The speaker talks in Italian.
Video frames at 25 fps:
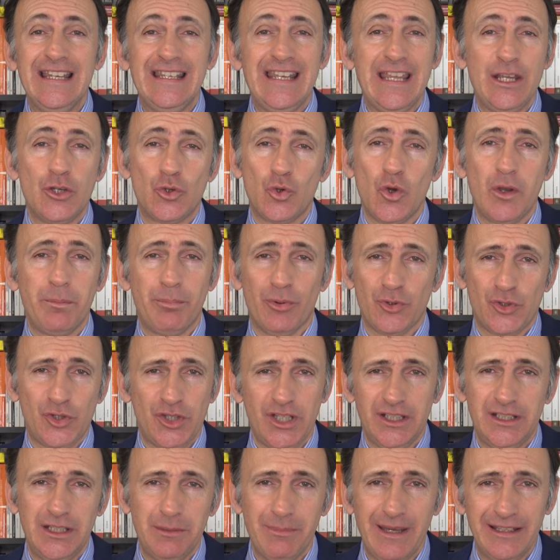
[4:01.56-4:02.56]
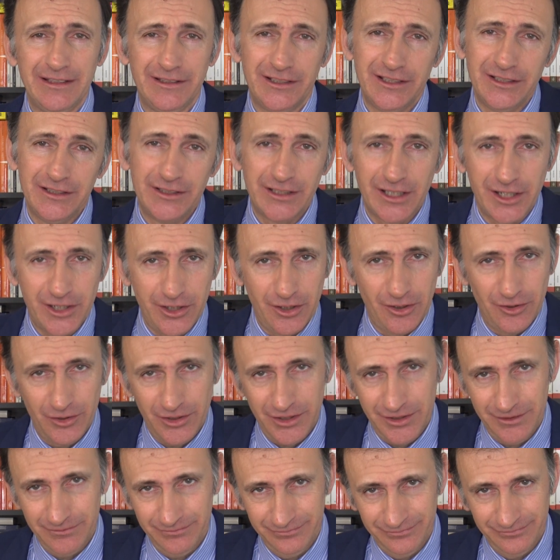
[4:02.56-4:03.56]
nei suoi possedimenti
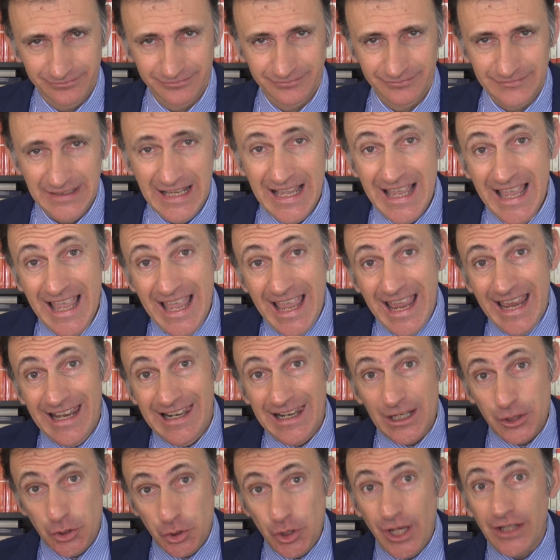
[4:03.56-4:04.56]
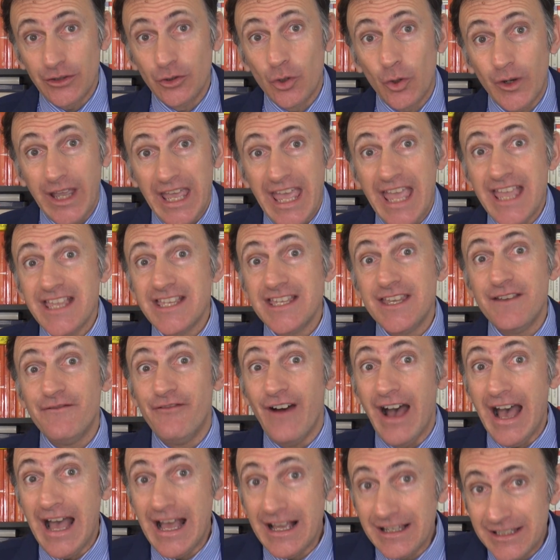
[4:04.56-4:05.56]
interiori e lasciando che egli
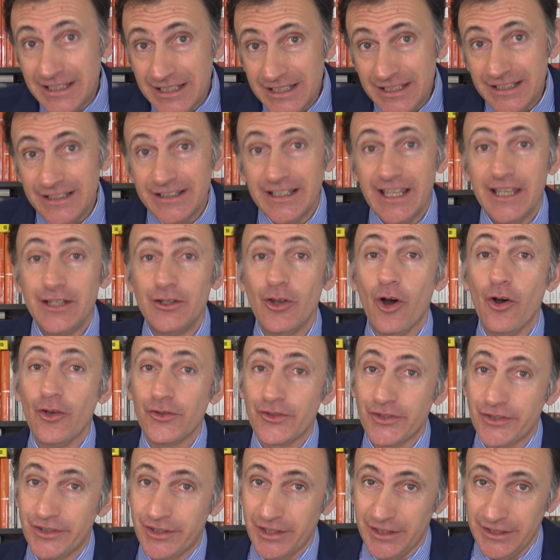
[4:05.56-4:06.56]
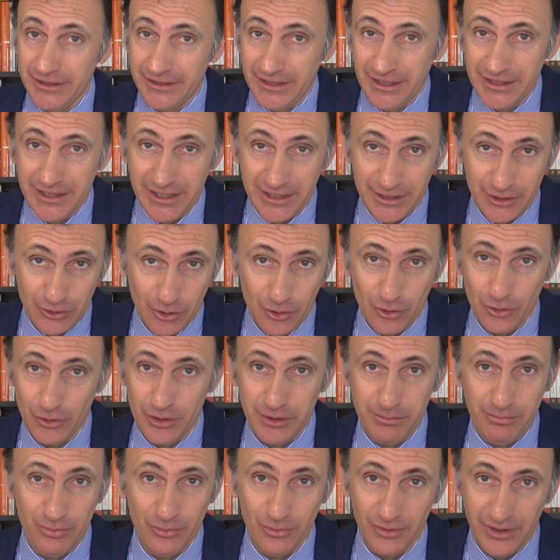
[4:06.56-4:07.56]
vaghi dei nostri
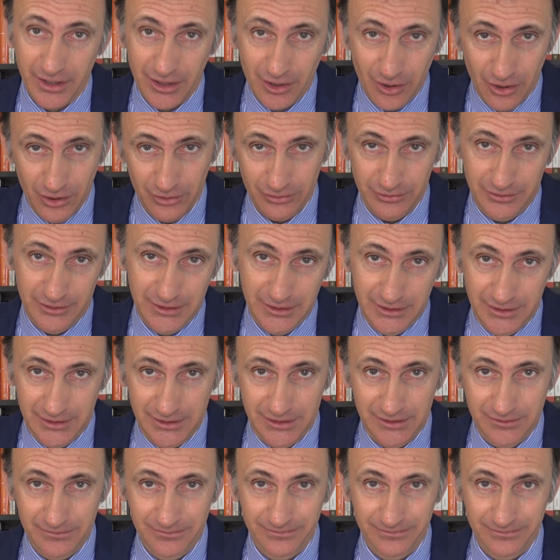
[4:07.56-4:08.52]
territori più reconditi.